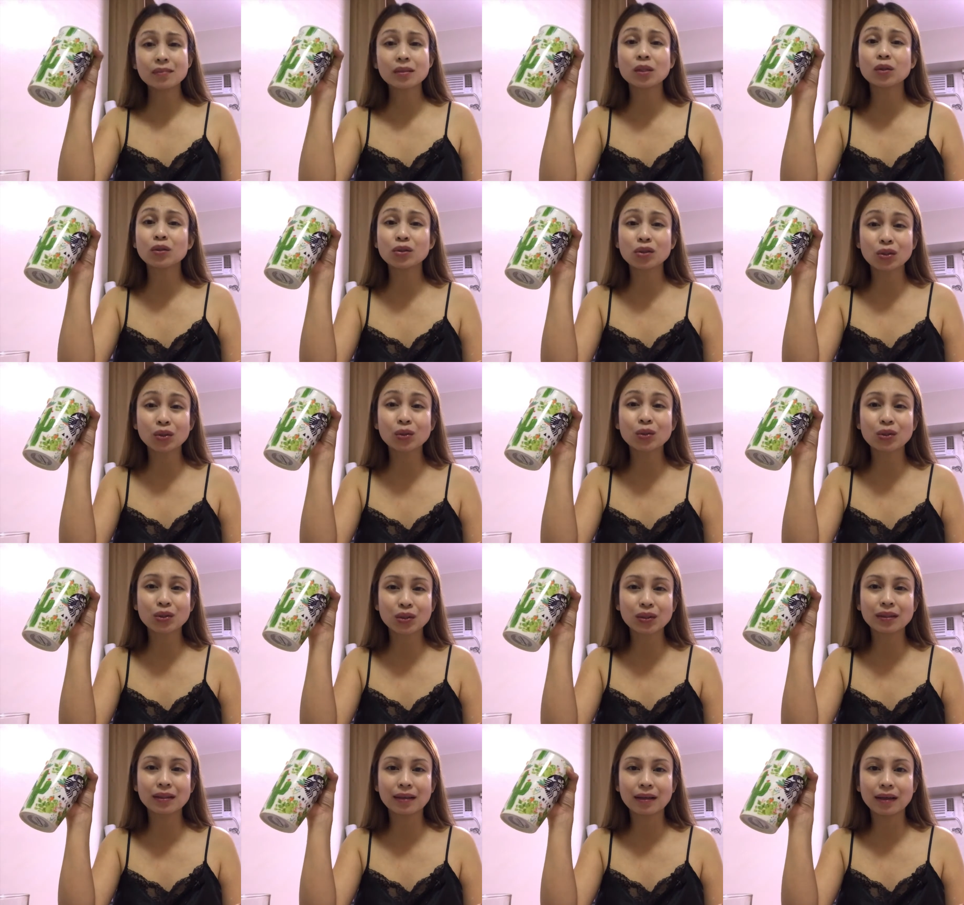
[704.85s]
Gustong gusto
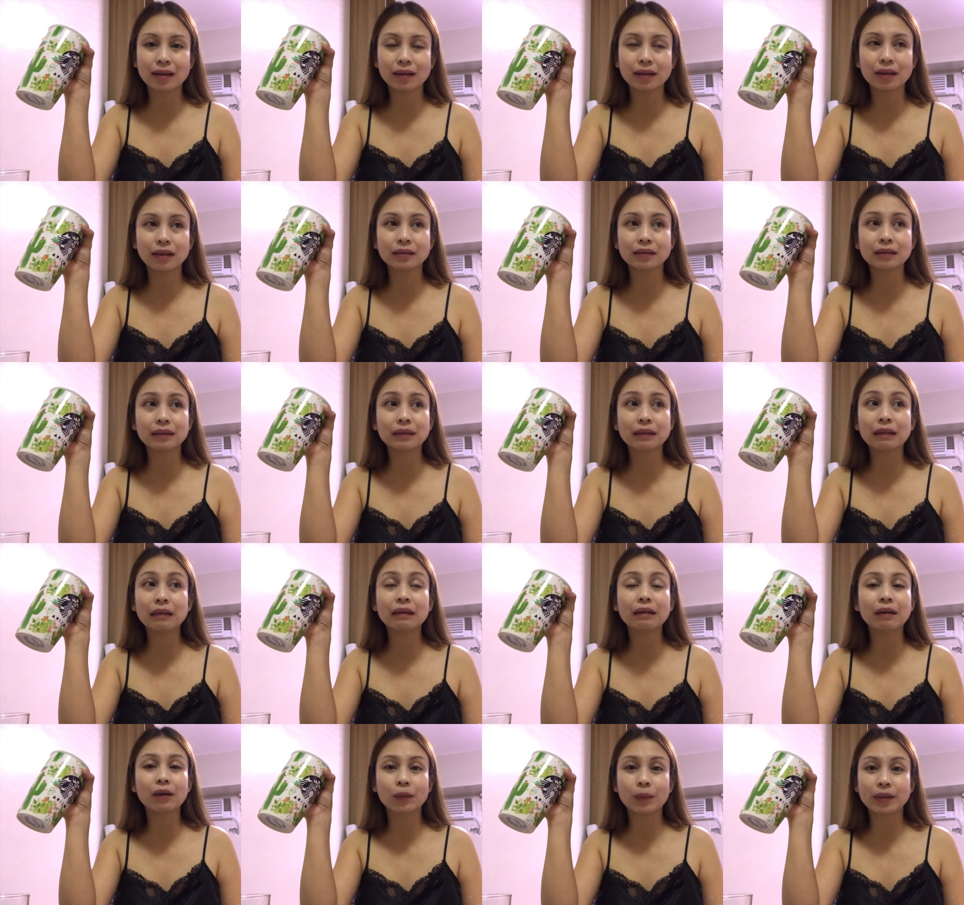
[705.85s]
nila. As in,
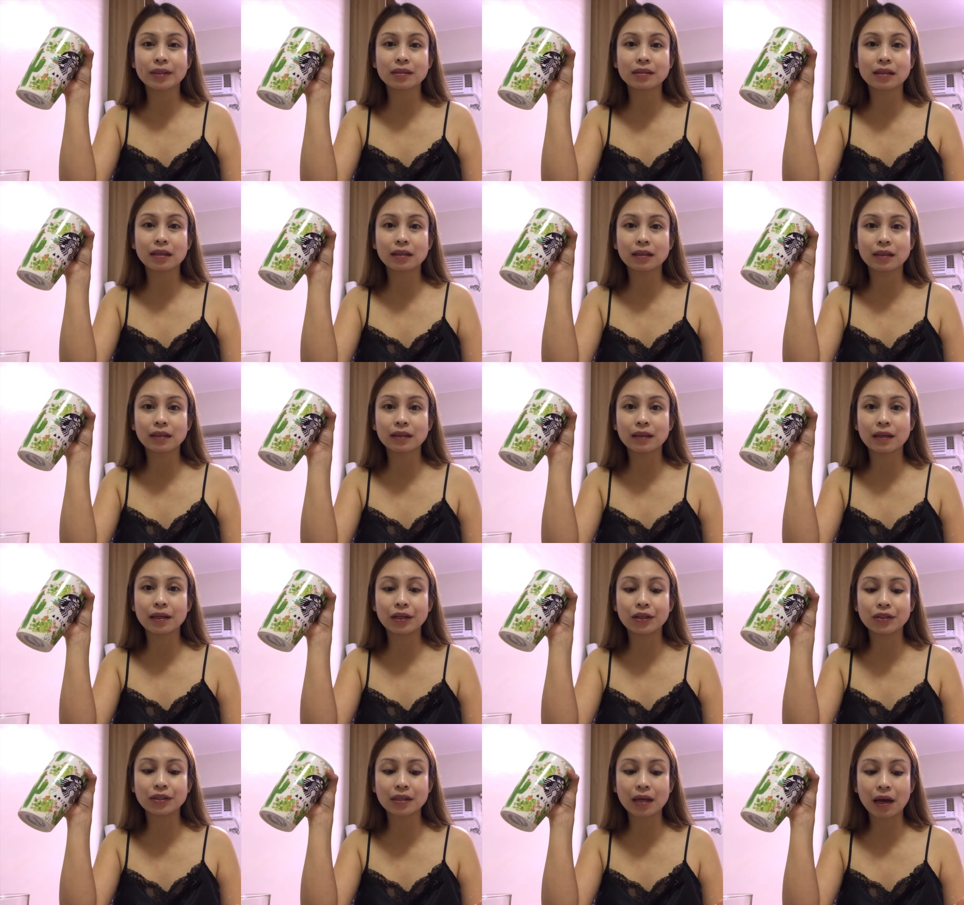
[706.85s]
nire-request talaga nila
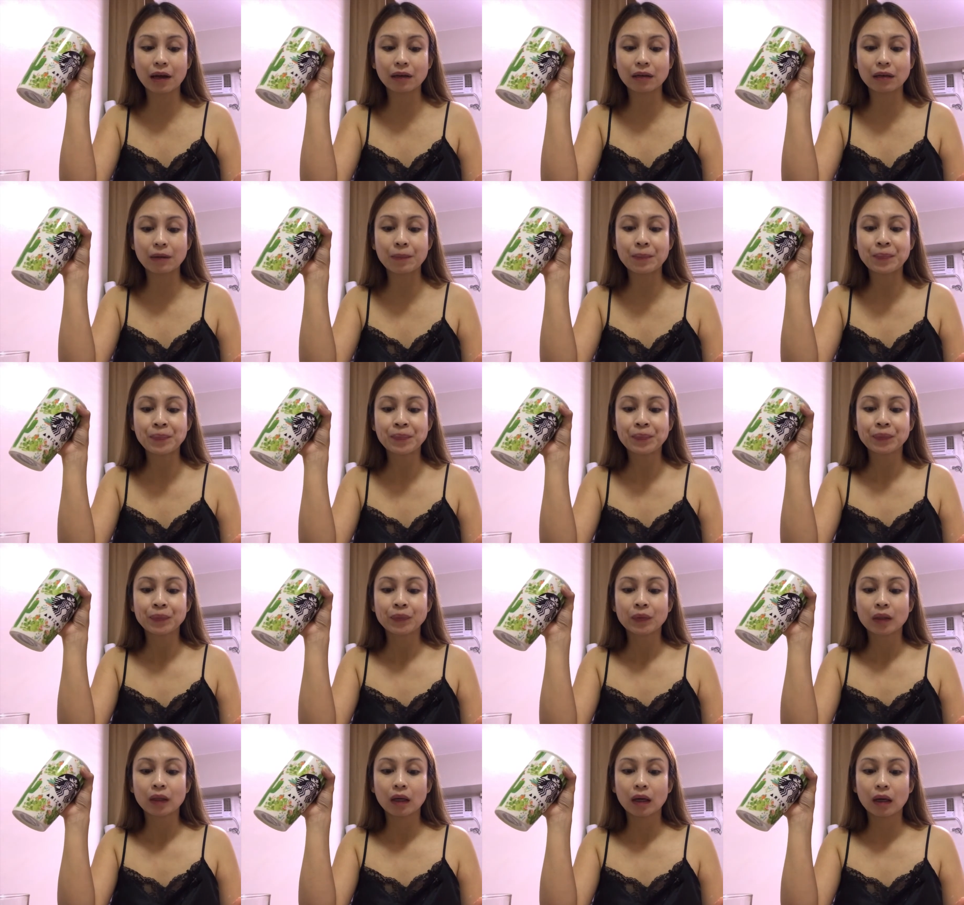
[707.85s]
yun sa akin
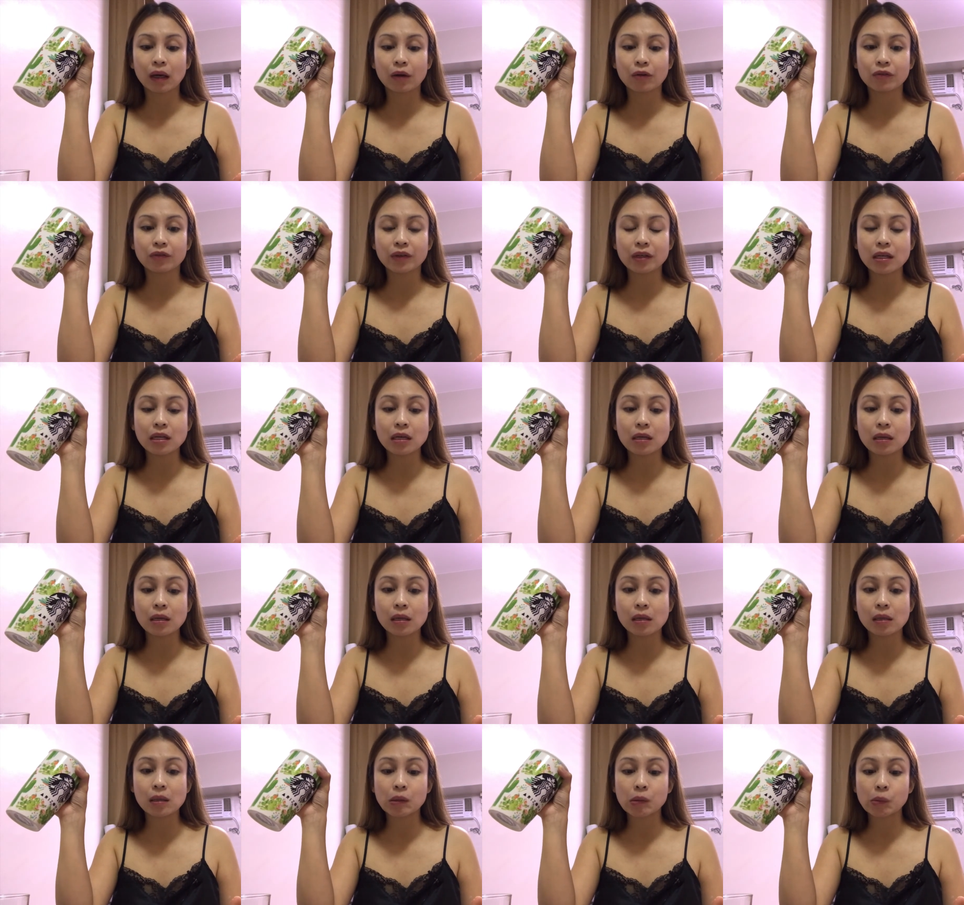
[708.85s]

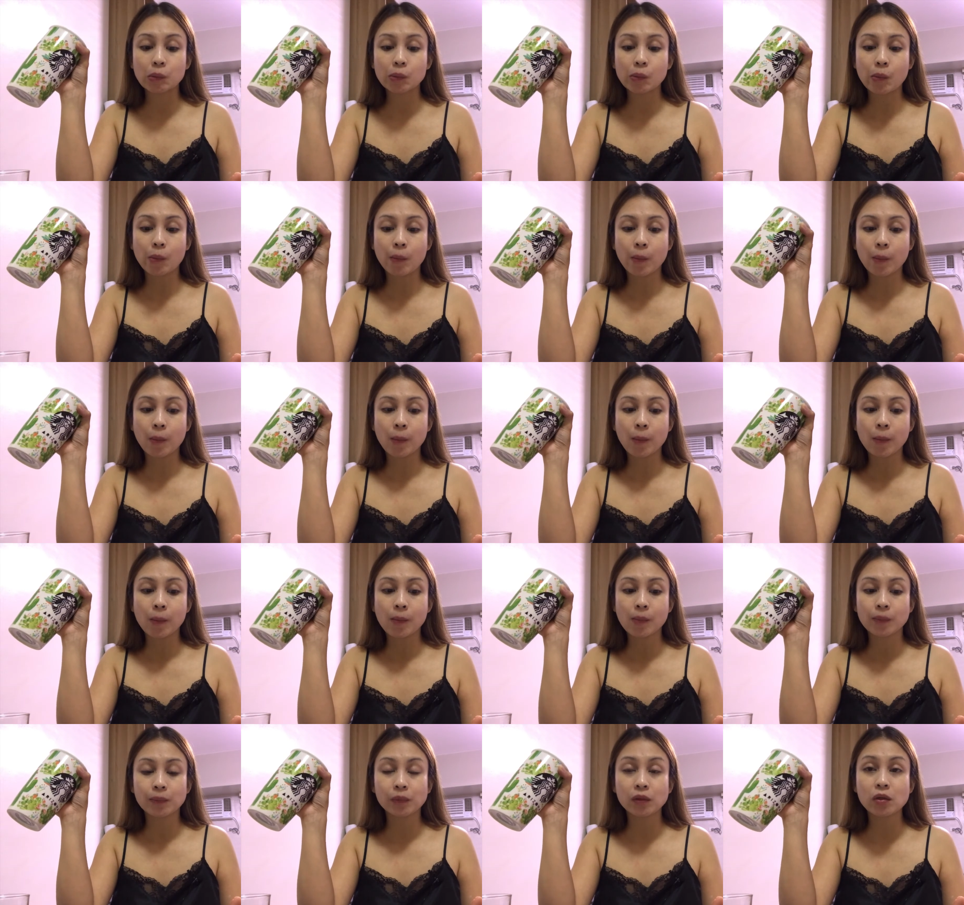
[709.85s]
every
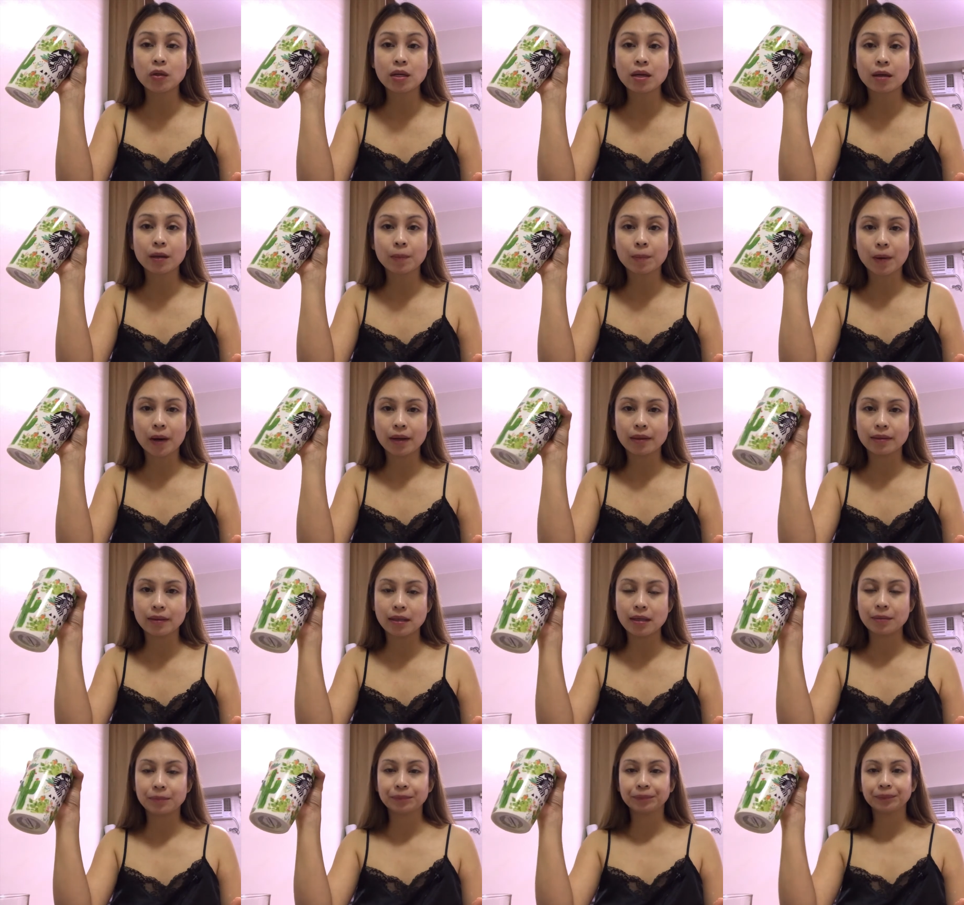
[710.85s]
New Year
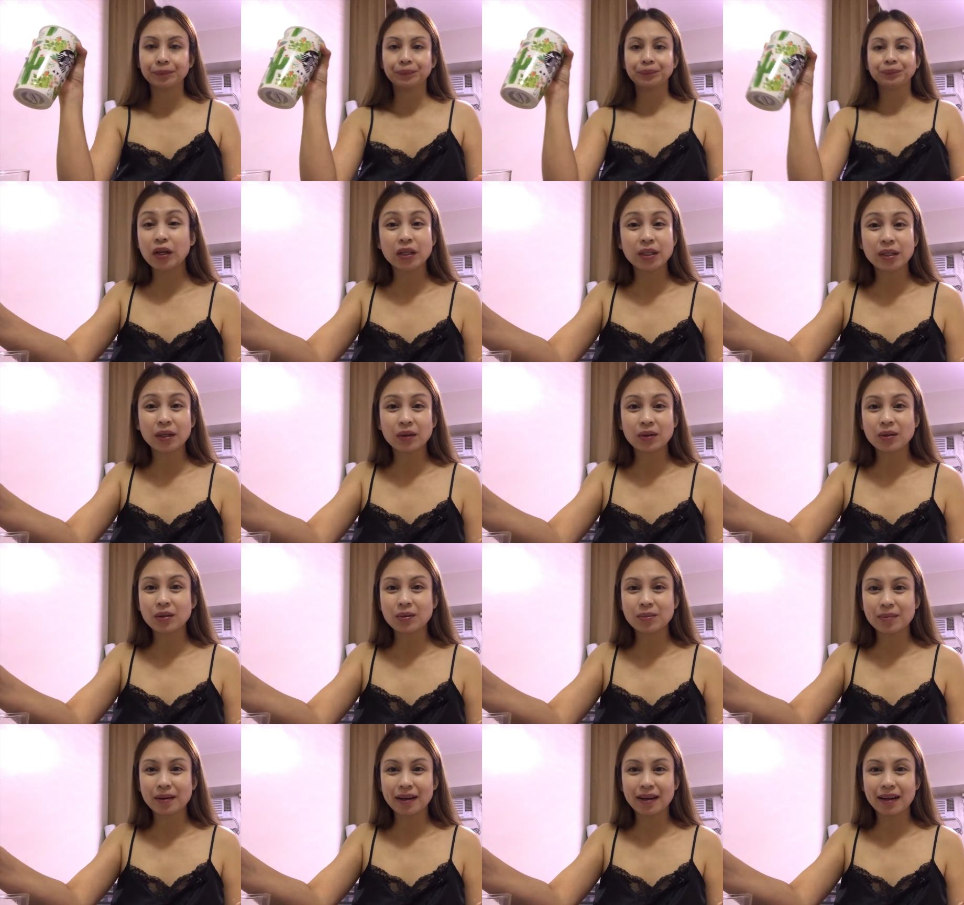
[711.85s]
party. Hindi ako
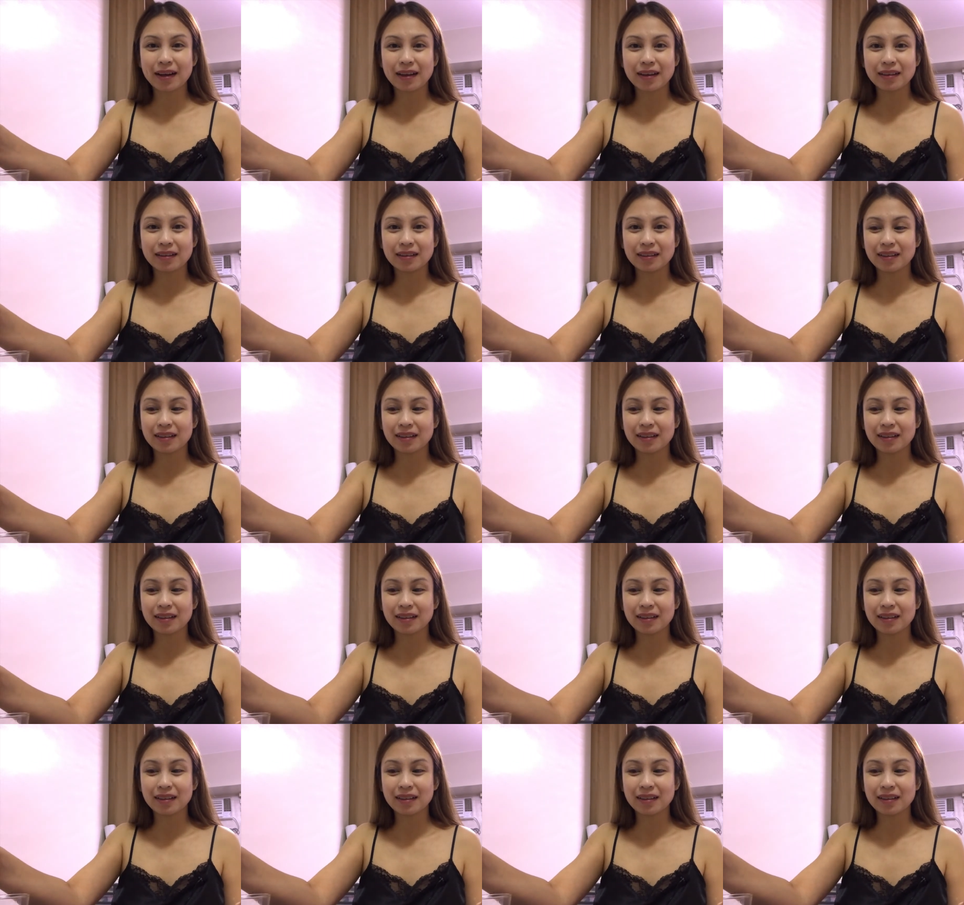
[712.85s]
kumakain.